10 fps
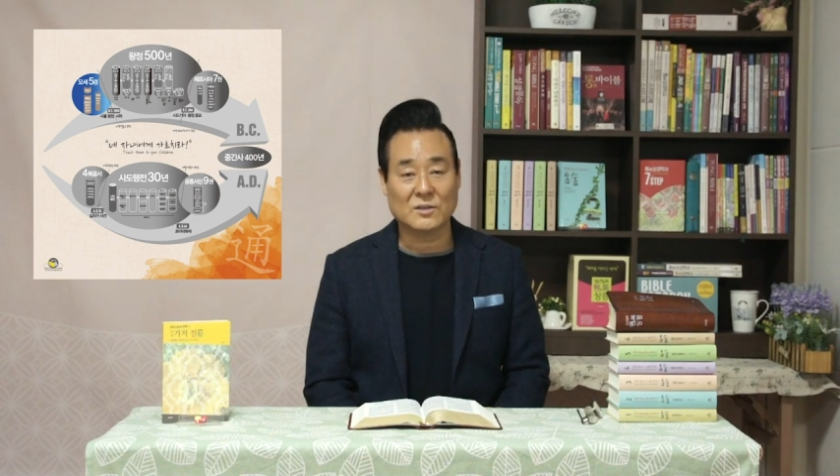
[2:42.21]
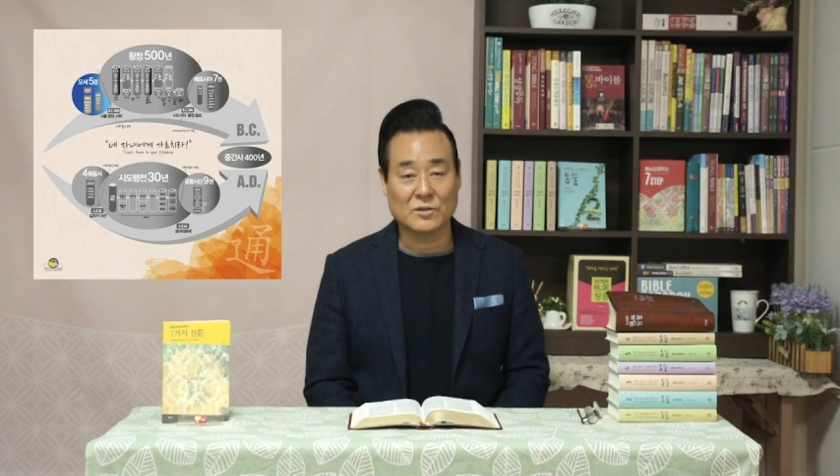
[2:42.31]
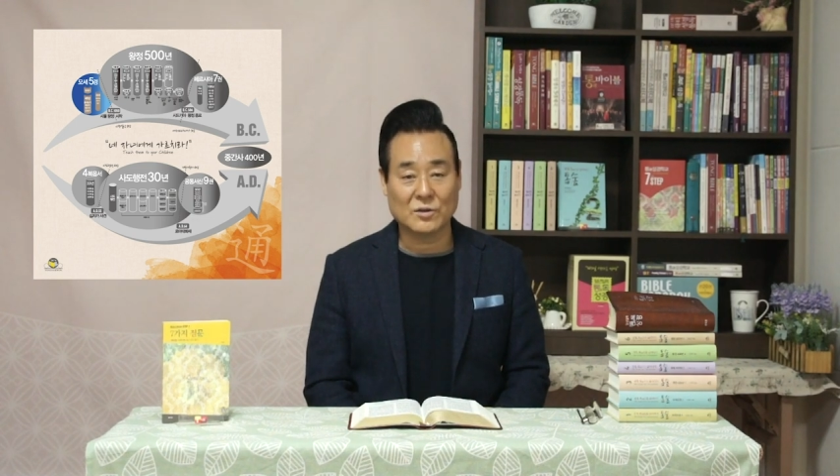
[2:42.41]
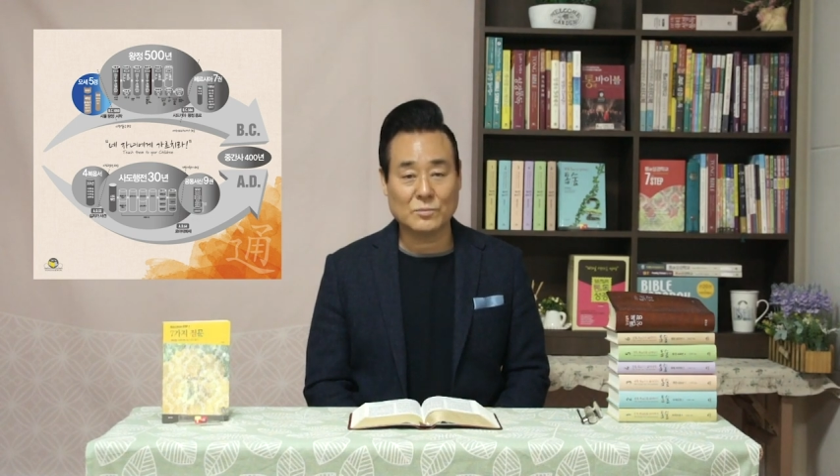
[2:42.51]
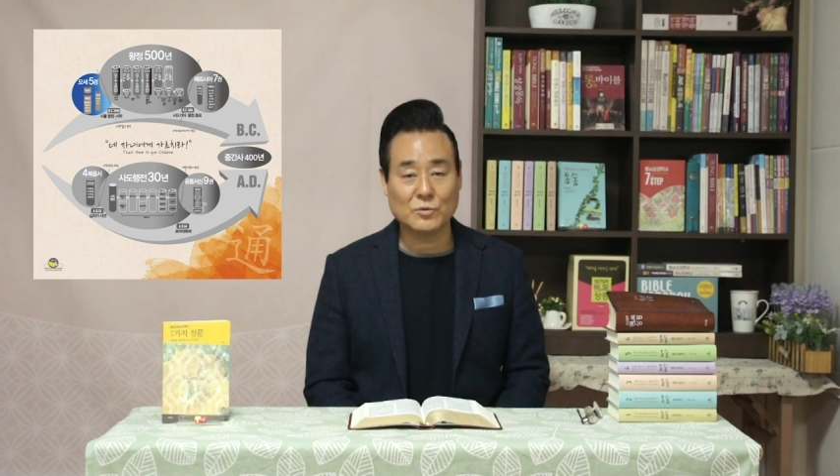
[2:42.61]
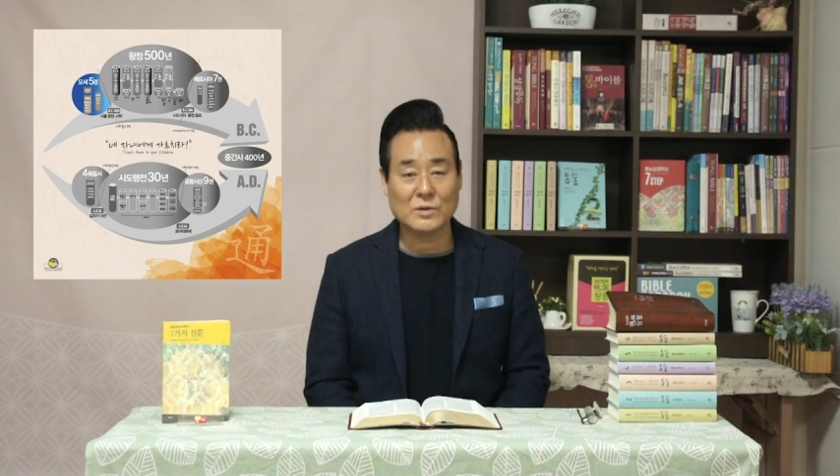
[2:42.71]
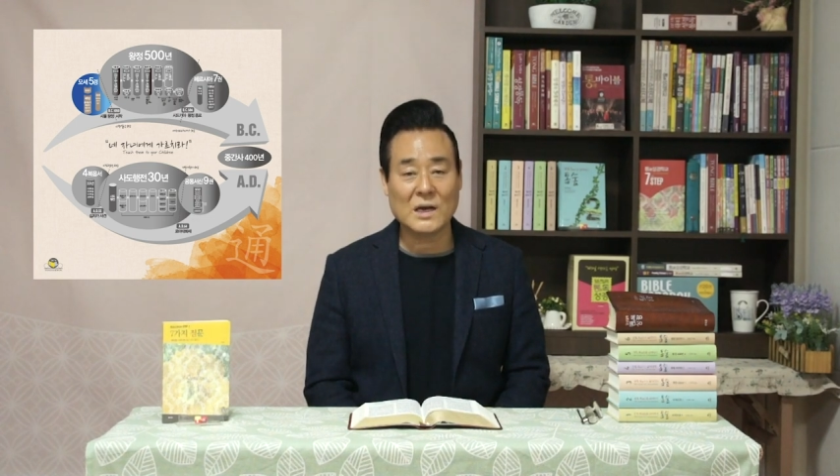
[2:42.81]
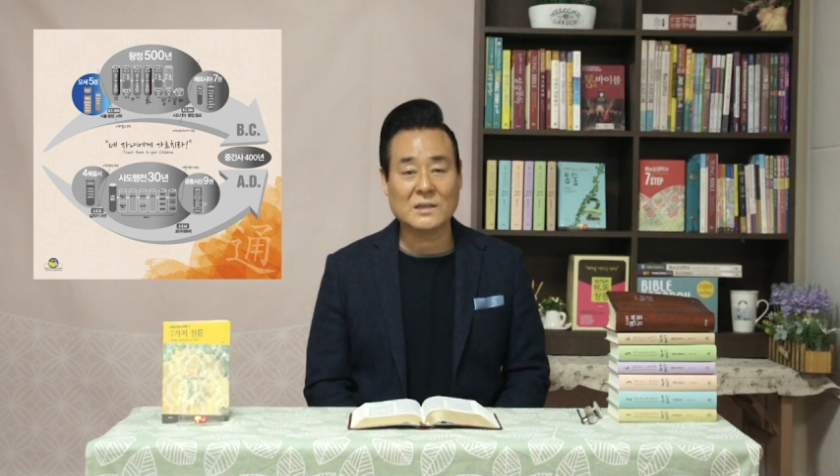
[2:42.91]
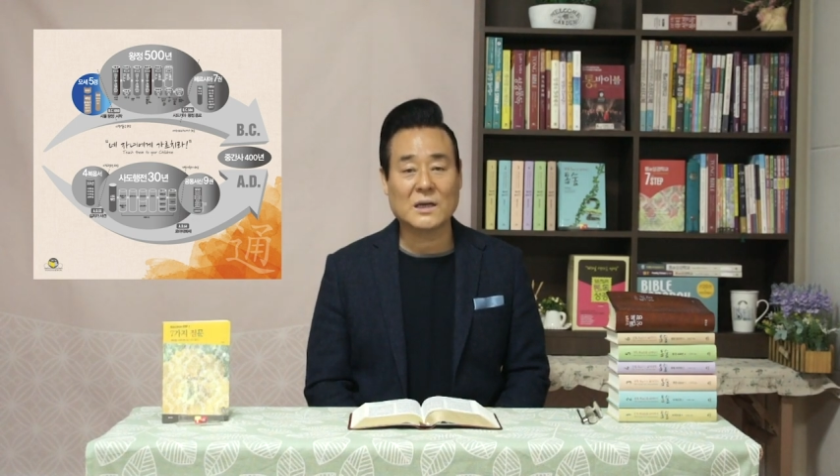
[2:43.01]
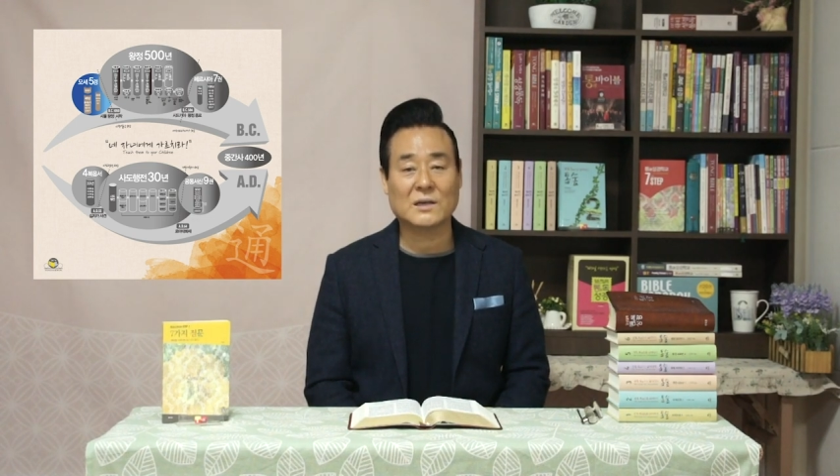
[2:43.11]

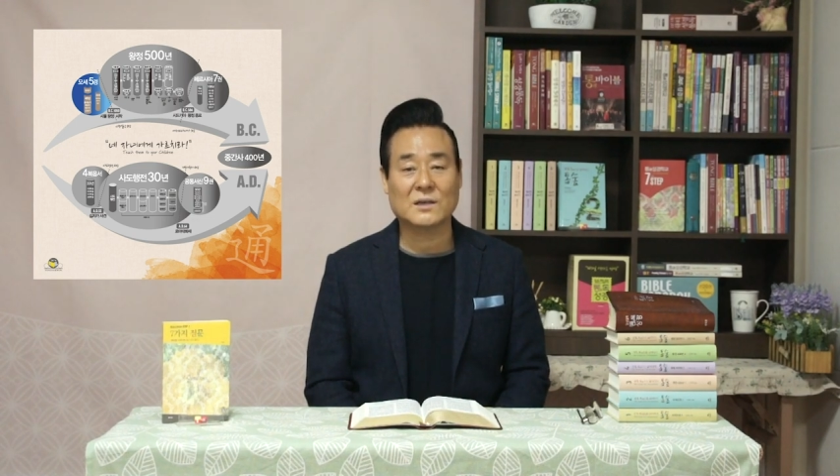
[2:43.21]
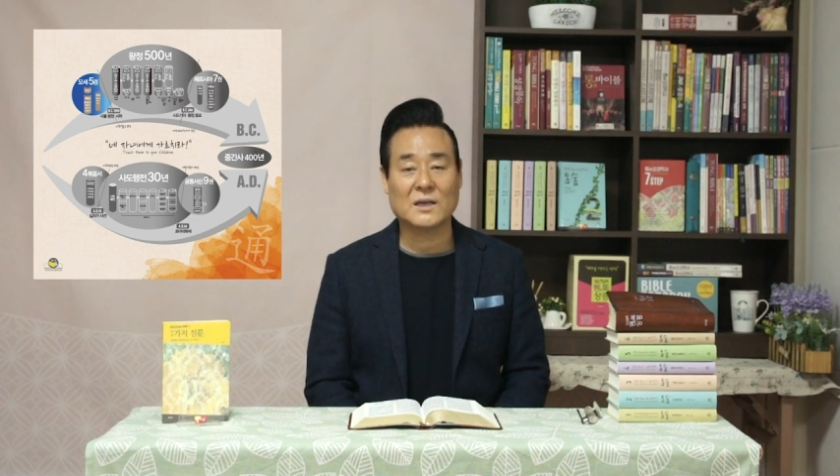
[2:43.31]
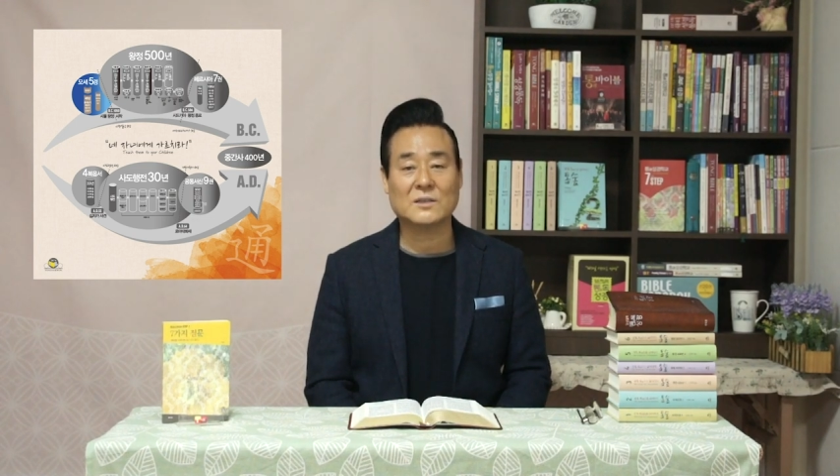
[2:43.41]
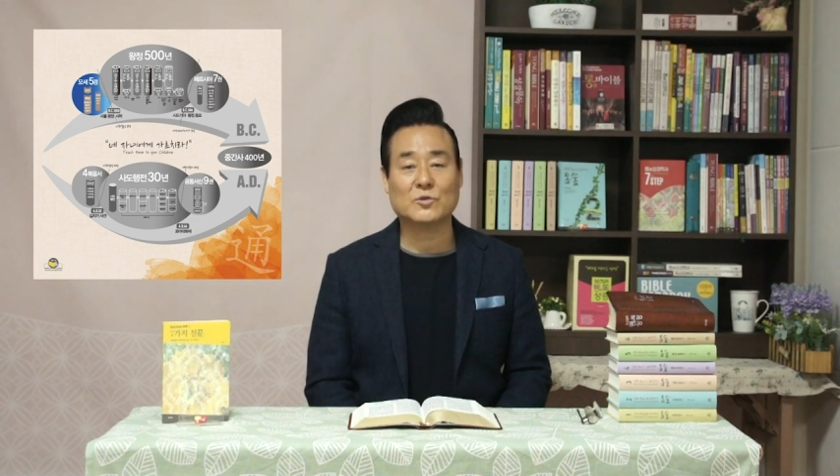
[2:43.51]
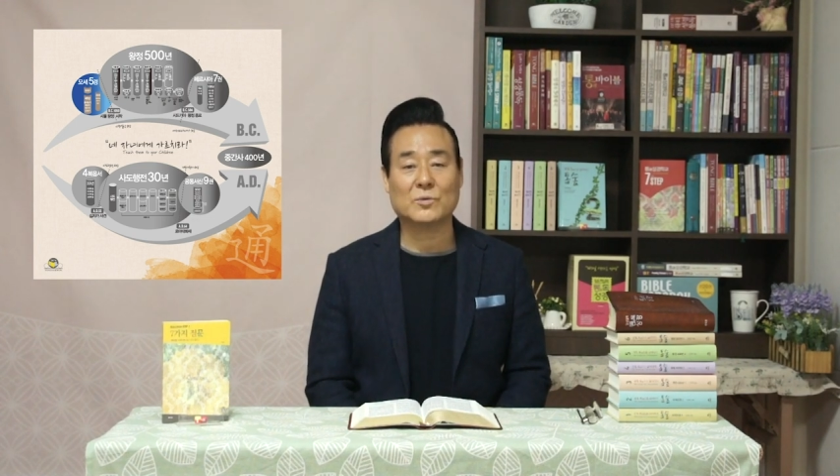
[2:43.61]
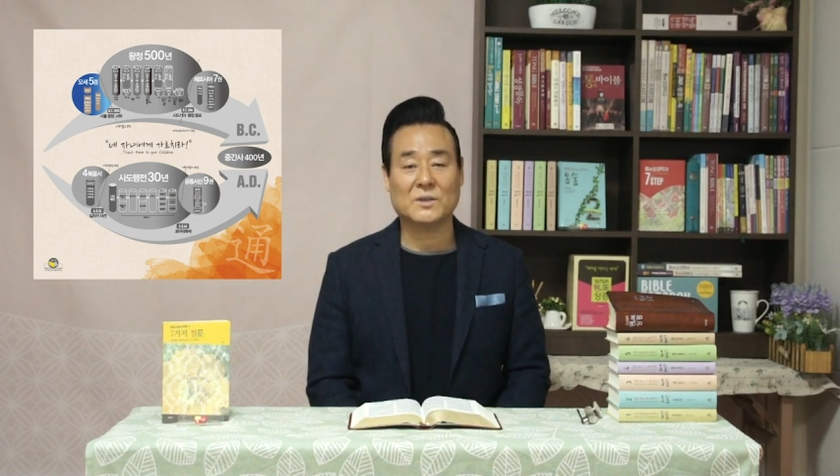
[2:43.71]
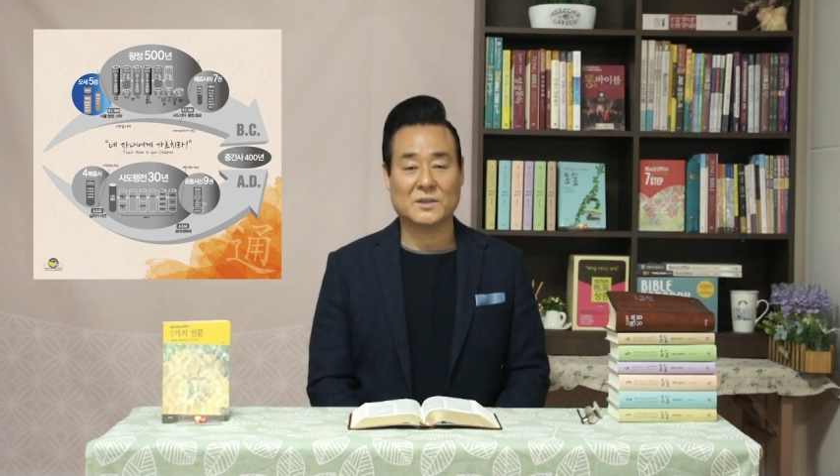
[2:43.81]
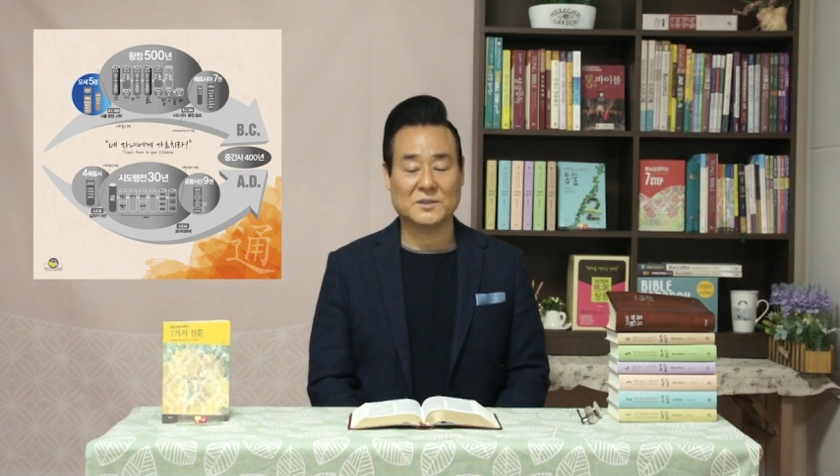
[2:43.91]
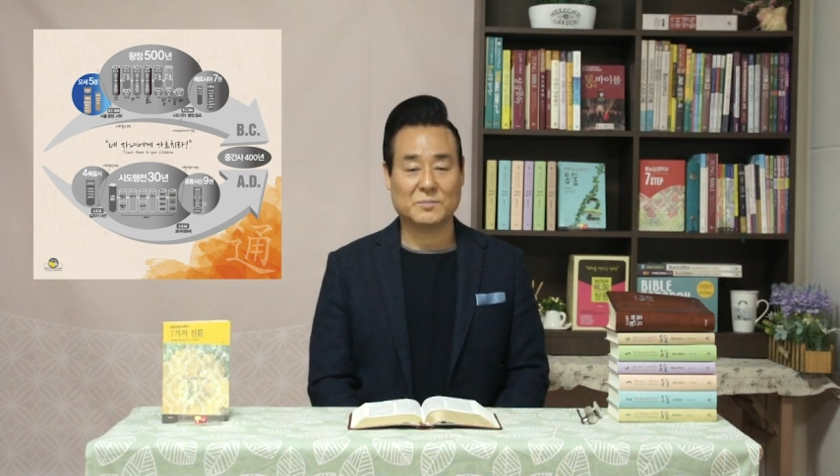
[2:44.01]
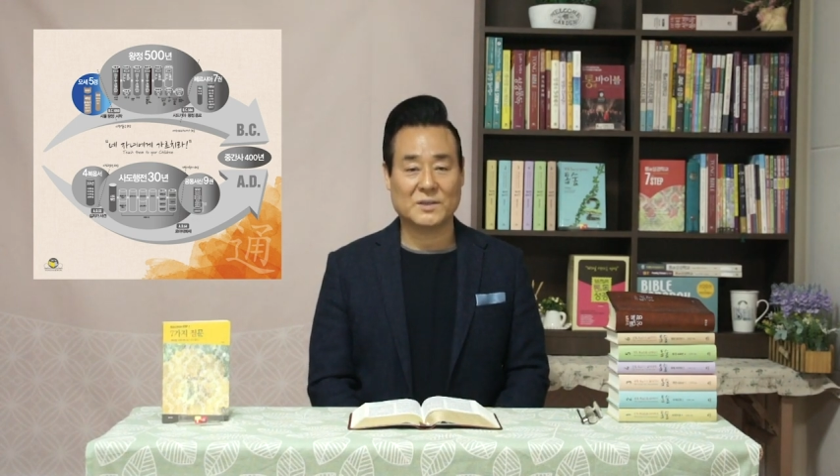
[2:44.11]
너무나 당연한
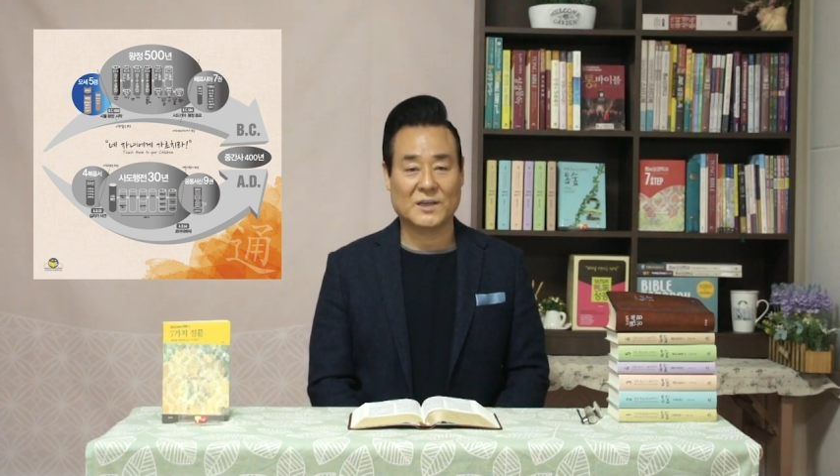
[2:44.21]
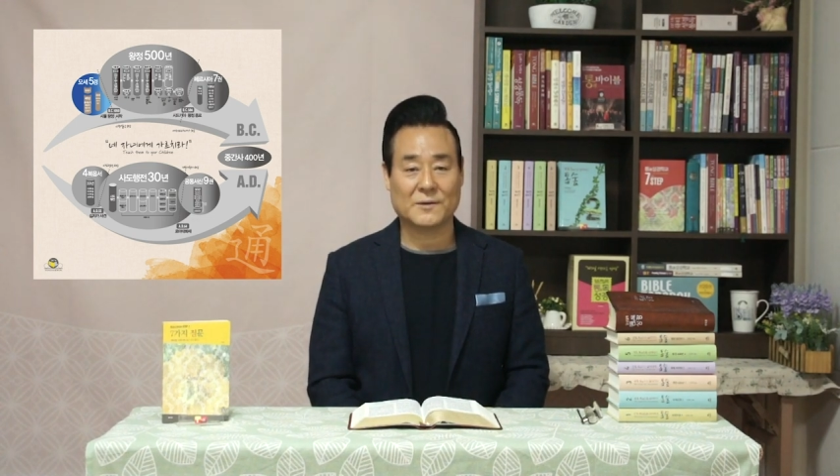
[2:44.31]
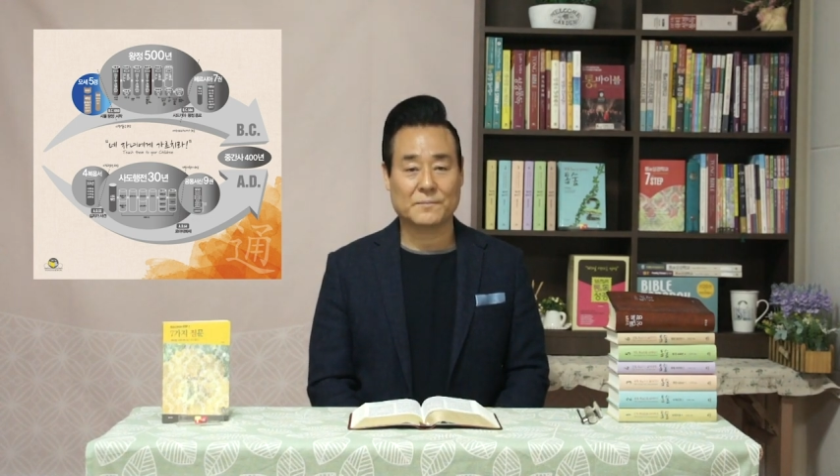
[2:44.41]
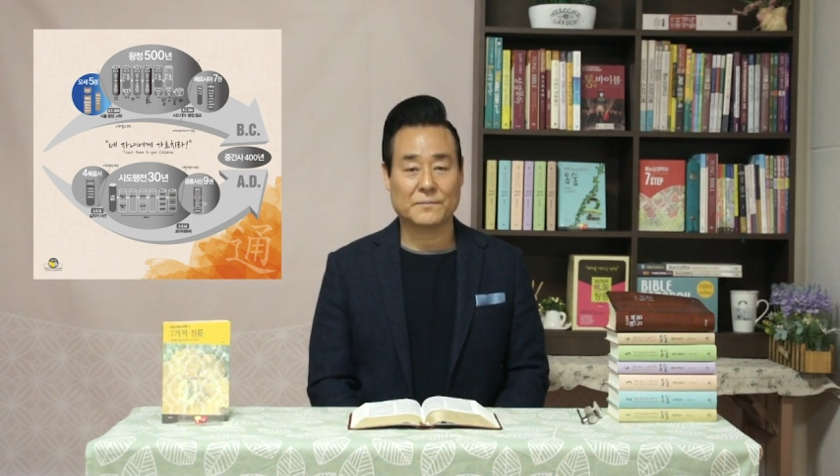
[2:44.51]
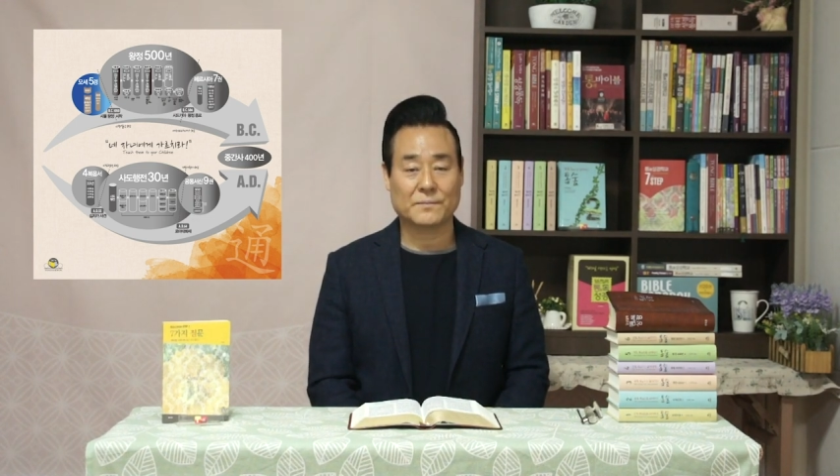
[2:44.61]
순리였습니다.